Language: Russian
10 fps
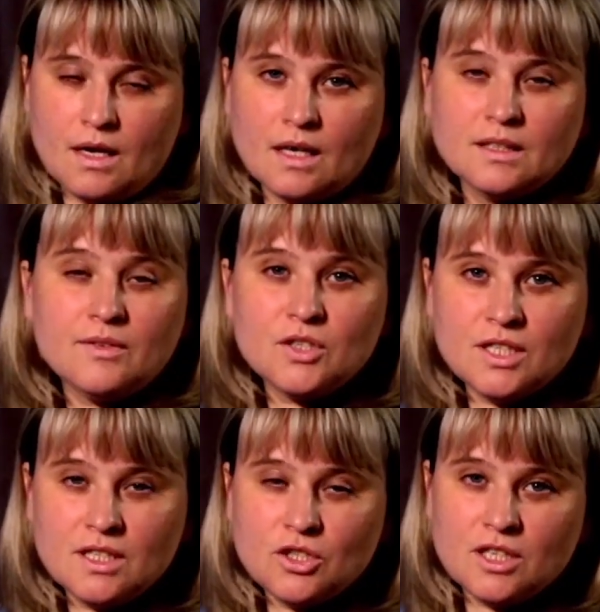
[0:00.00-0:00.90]
Когда в
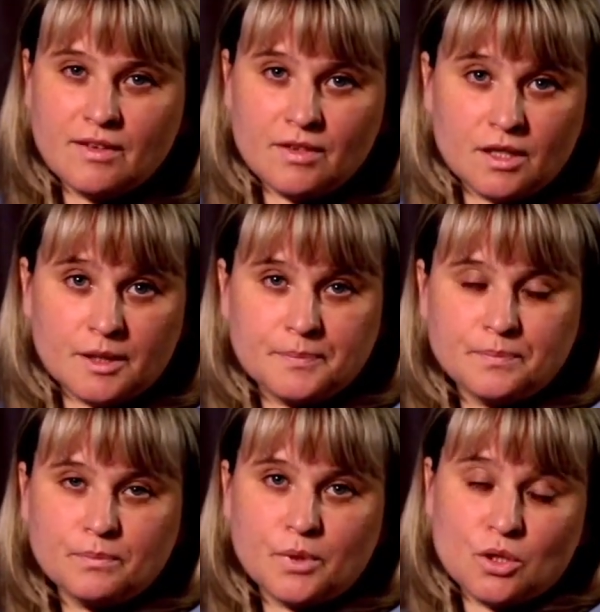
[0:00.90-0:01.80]
жизни человека
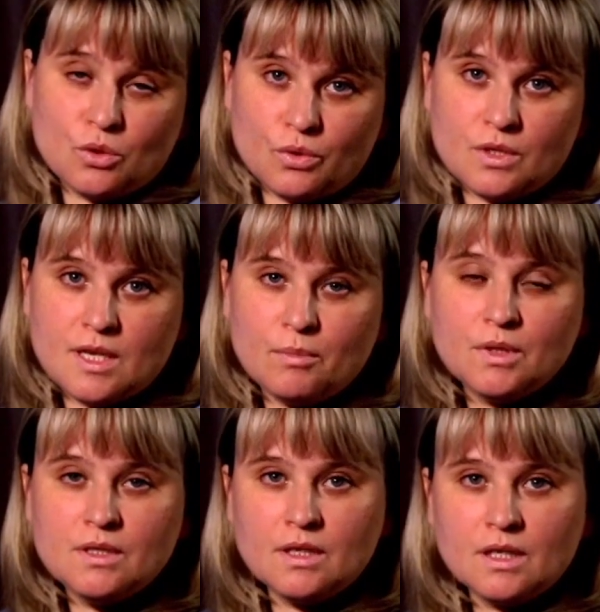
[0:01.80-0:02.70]
происходят
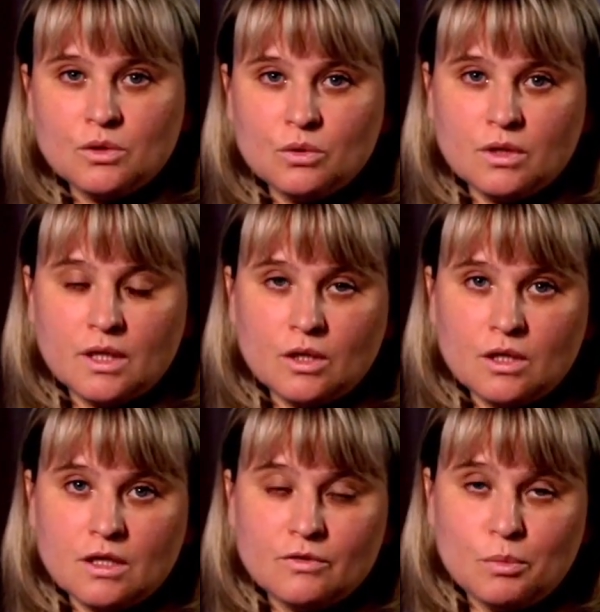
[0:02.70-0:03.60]
события, которые
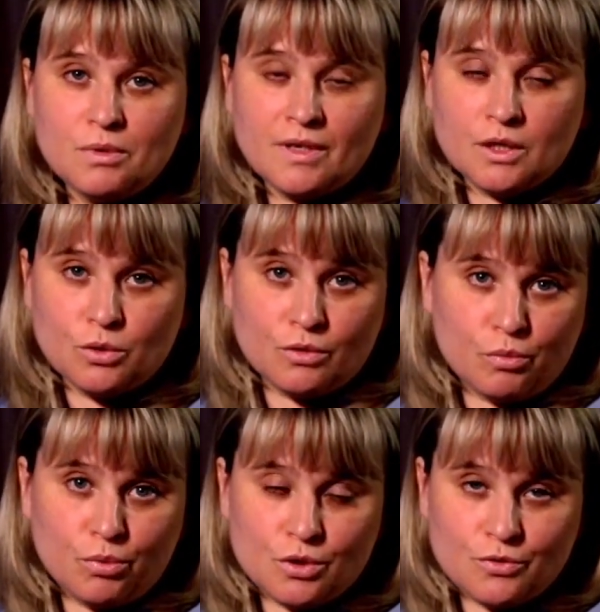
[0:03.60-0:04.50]
выбивают у
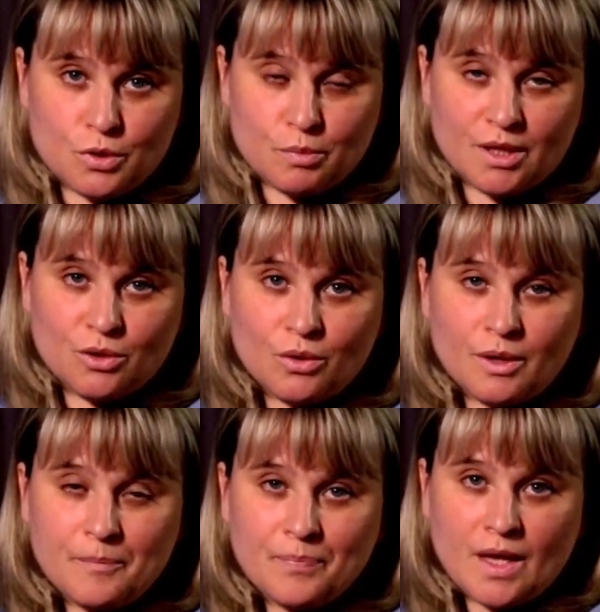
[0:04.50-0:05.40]
него почву из-под
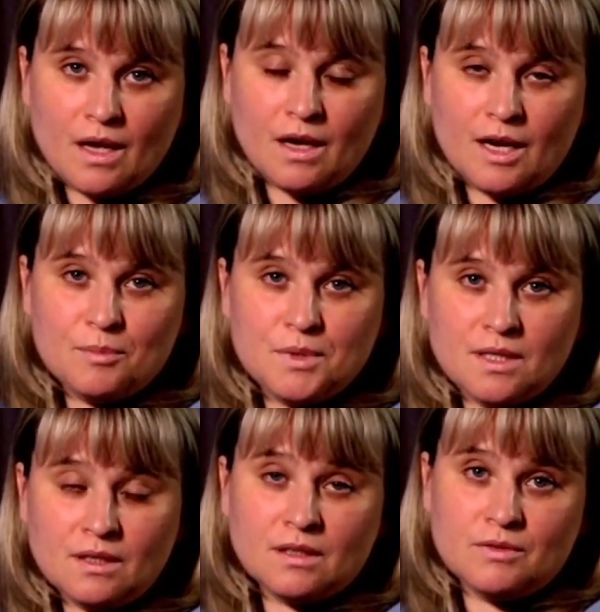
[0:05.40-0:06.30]
ног,
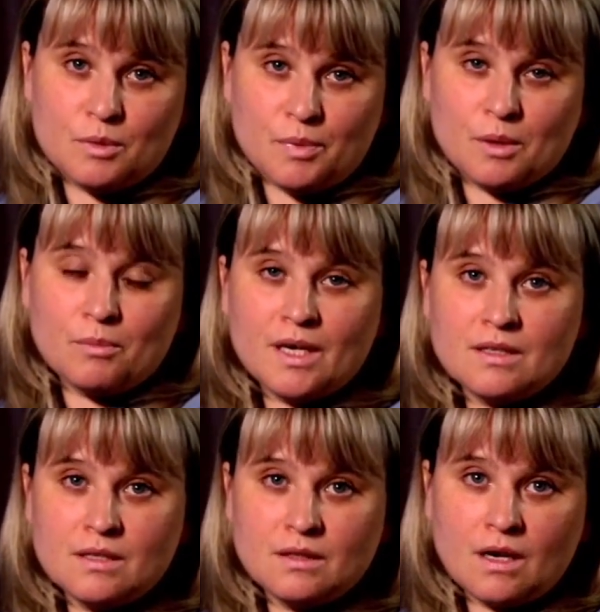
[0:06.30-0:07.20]
психика
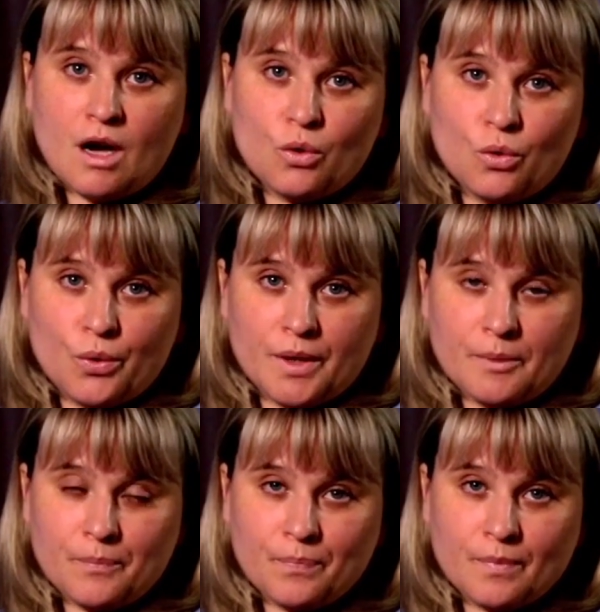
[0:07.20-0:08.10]
воспринимается это как
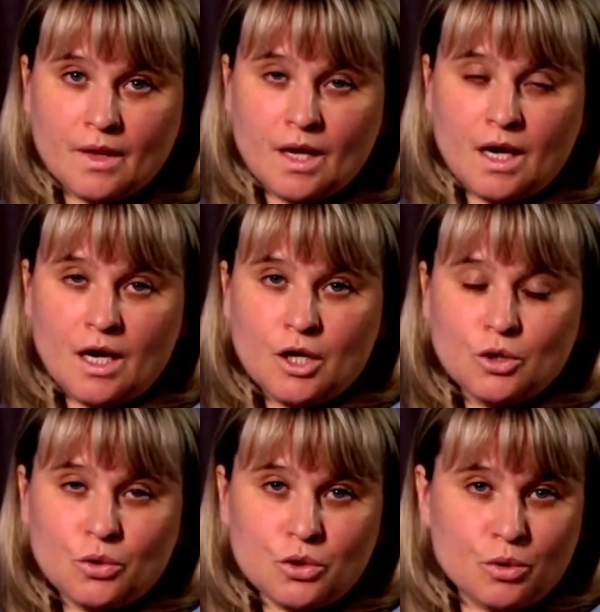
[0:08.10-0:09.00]
горе –
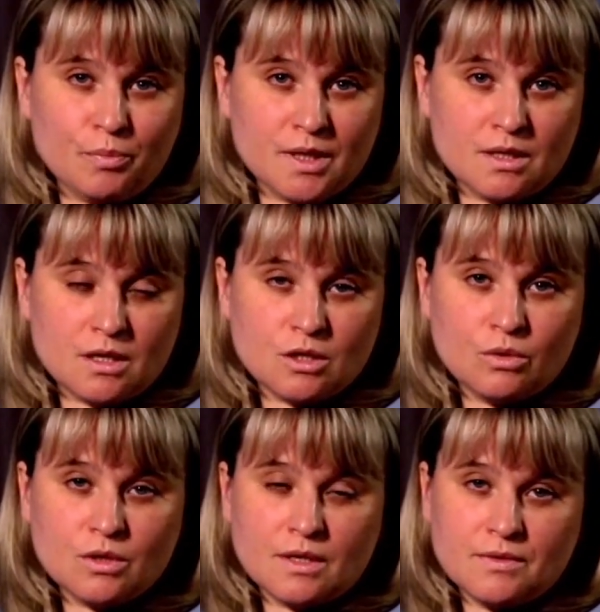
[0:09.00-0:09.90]
то, что
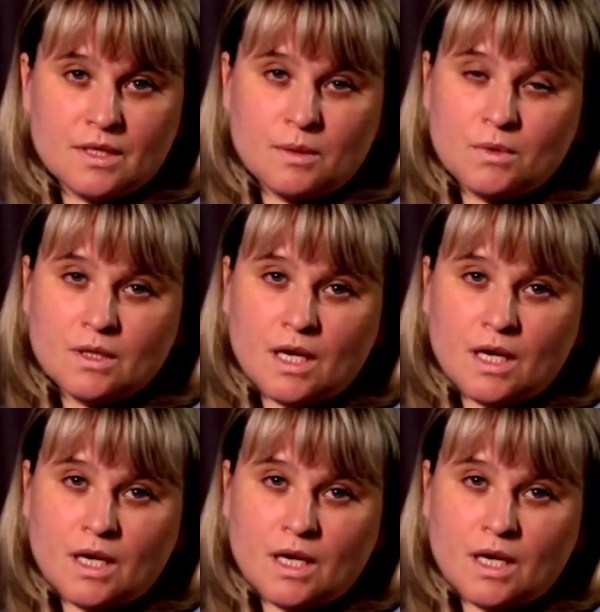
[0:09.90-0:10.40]
произошло со всеми